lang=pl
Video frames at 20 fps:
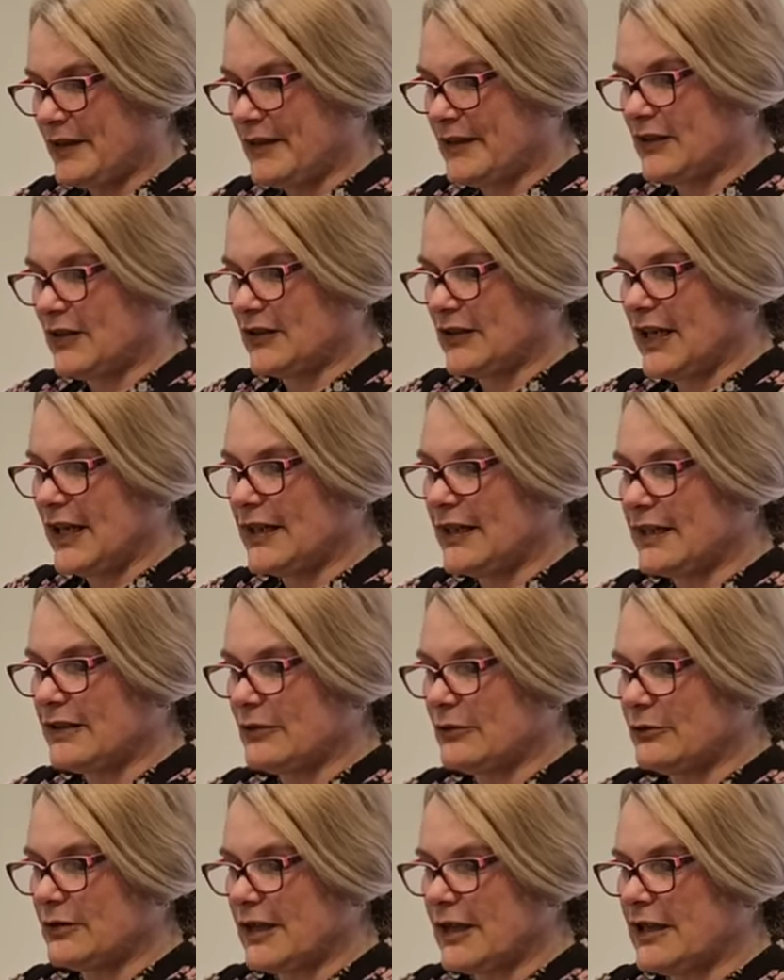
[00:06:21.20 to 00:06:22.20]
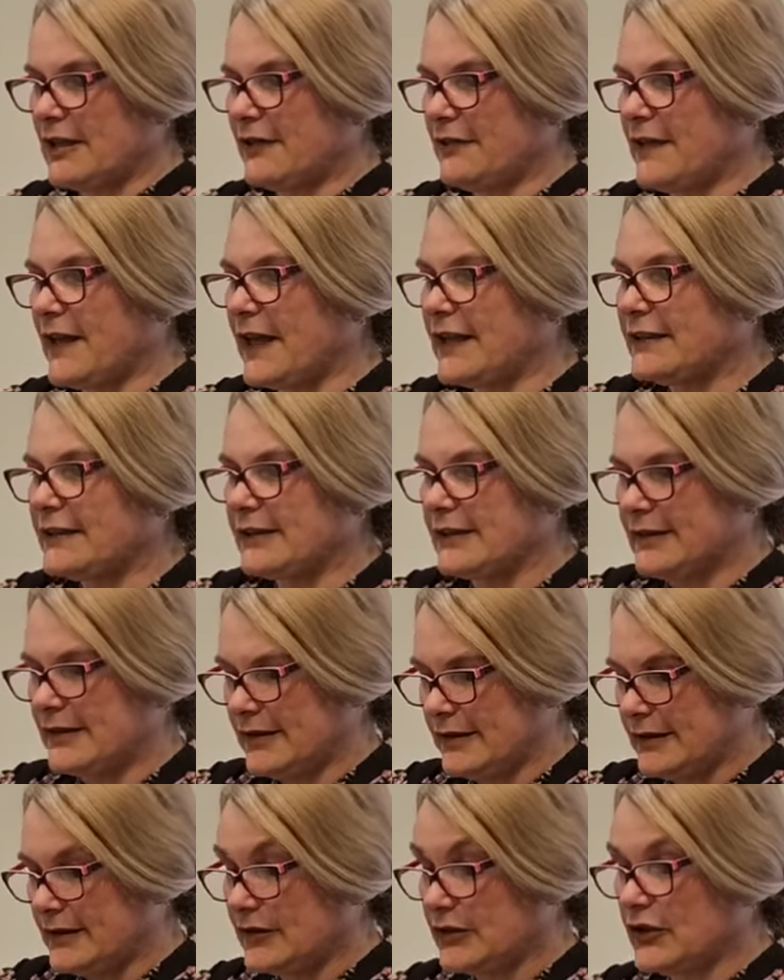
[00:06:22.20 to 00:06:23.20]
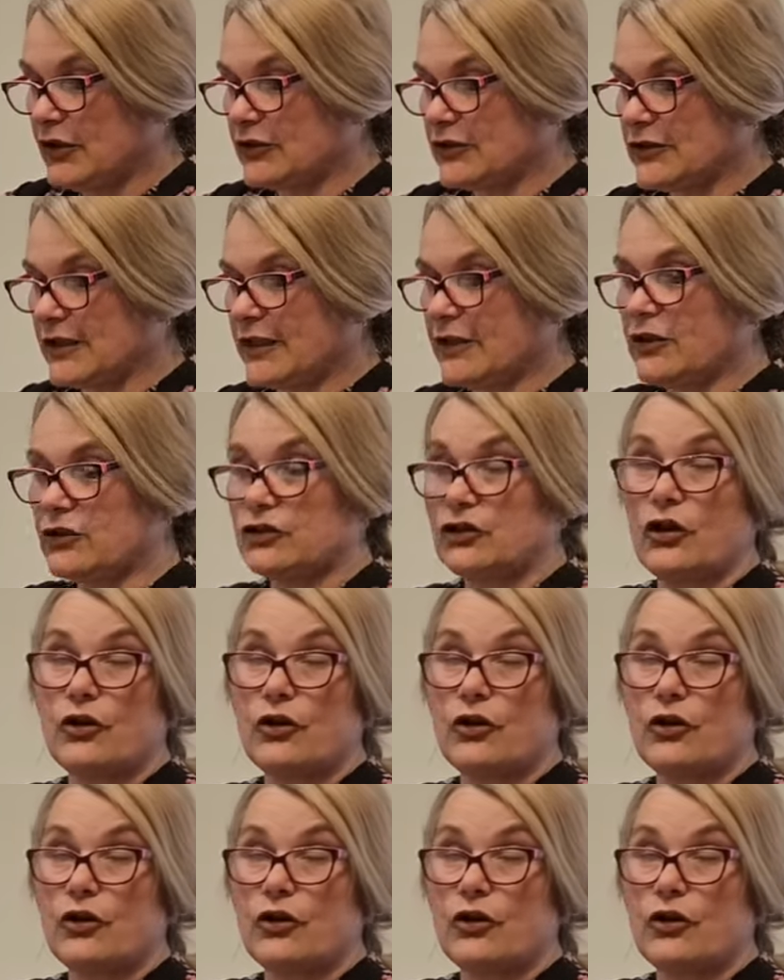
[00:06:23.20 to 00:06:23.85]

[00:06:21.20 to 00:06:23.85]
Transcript: Y, dodaję tutaj kwiaty do tego.